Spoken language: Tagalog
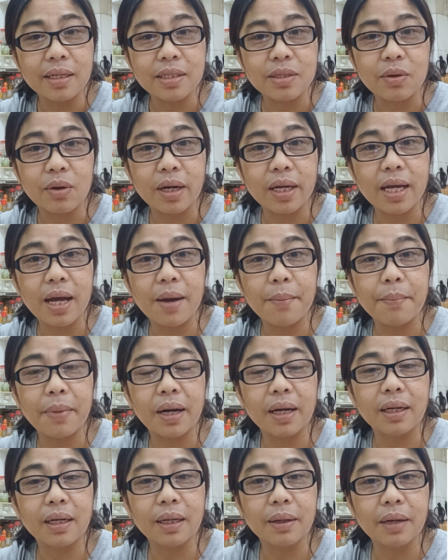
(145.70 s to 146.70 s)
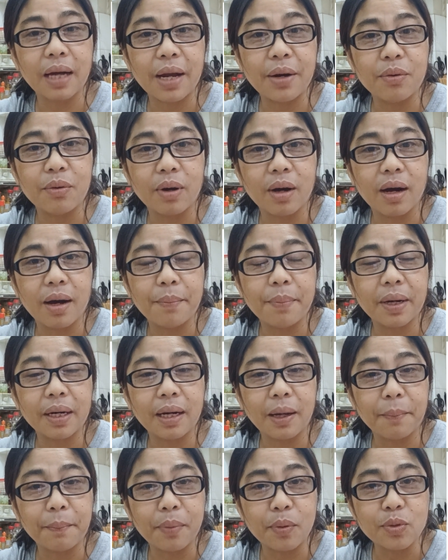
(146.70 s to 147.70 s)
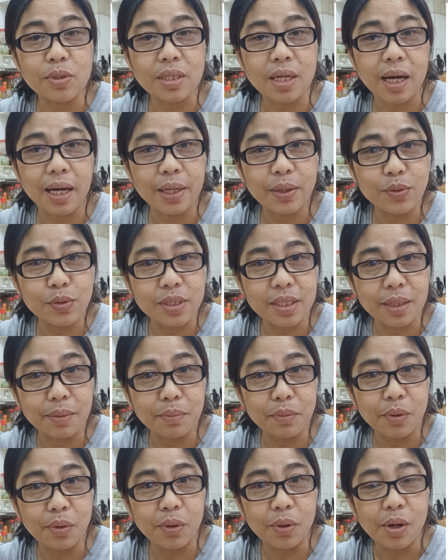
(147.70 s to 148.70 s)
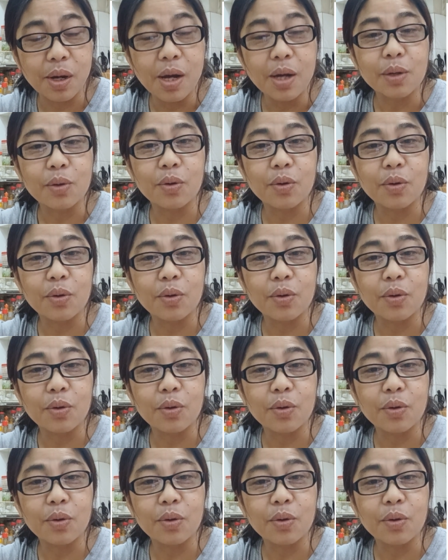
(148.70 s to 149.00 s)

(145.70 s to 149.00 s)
So kaya mang ano ah, pag nag-post ka, ayusin mo.